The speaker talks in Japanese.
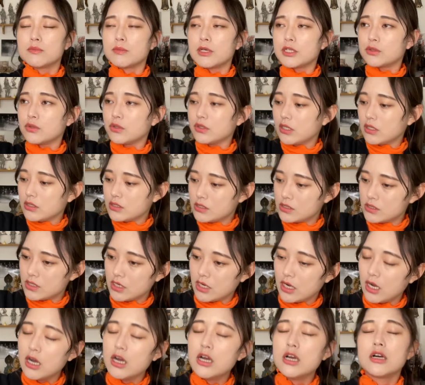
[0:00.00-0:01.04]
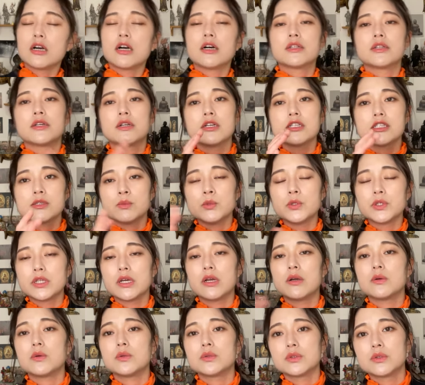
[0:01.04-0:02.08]
まあそういった杖が必ず持ってあ
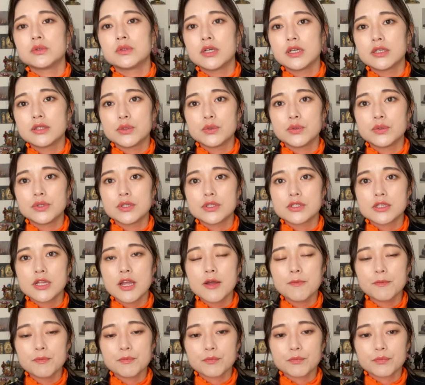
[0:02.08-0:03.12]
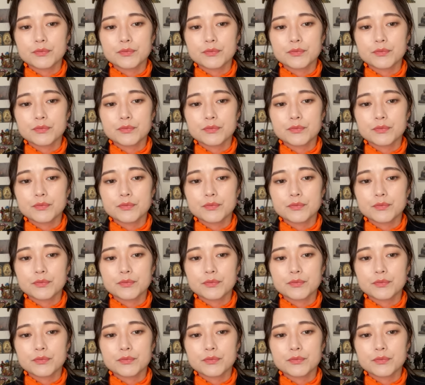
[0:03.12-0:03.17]
ることになってるんですね。